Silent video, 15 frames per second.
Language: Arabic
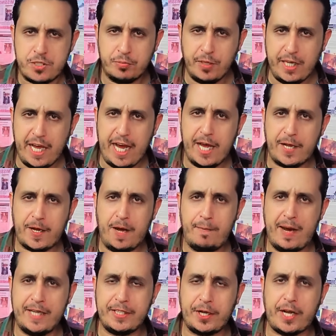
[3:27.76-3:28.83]
بسم الله
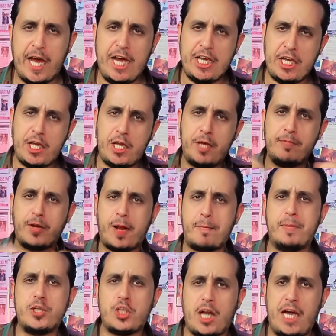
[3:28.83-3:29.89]
الرحمن الرحيم
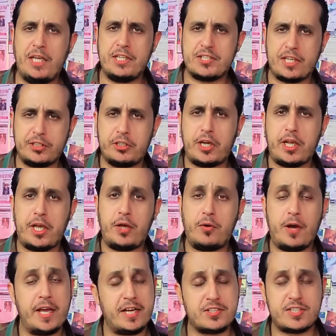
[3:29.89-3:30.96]
رب اشرح لي
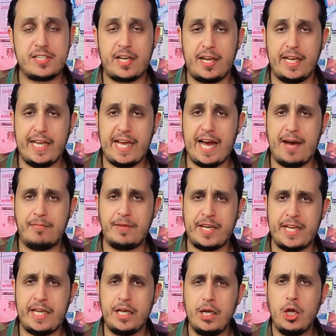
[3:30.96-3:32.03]
صدري ويسر لي
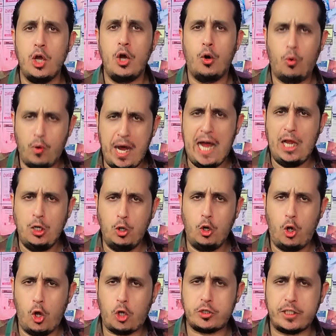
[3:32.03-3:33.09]
أمري
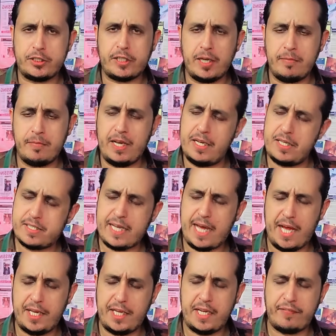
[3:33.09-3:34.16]
واحلل عقدة من
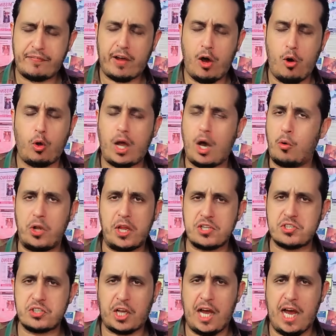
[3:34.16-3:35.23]
لساني يفقه
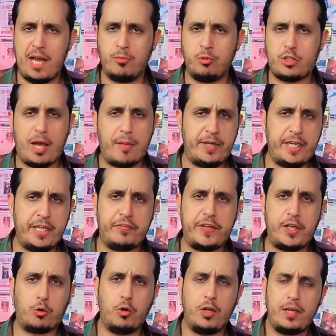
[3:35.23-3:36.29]
قولي أصدقاء المتابعين
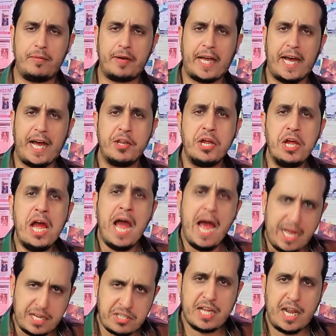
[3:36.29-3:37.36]
في كل مكان
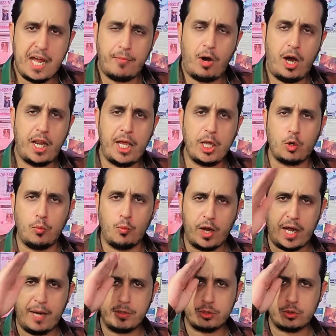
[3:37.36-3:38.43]
السلام عليكم
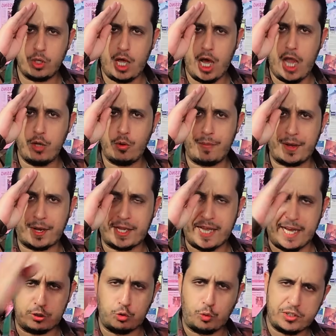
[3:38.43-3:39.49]
ورحمة الله
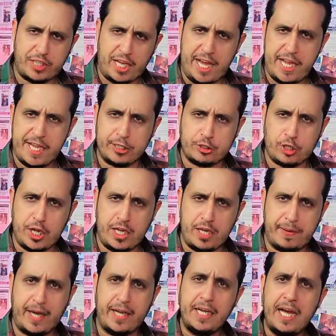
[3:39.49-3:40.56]
وبركاته وتحية
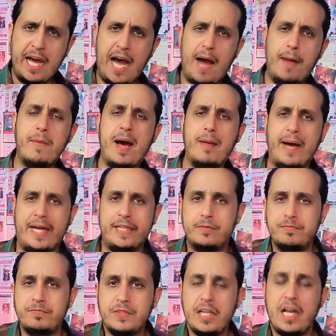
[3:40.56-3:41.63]
طيبة أما
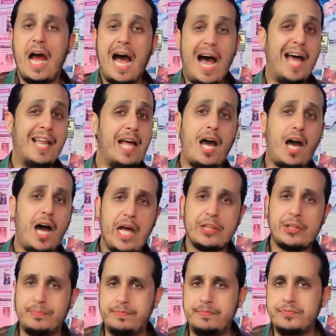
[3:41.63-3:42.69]
بعد أنا
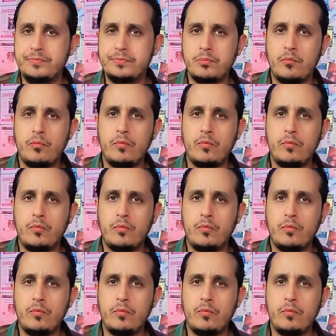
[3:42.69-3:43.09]
غاضب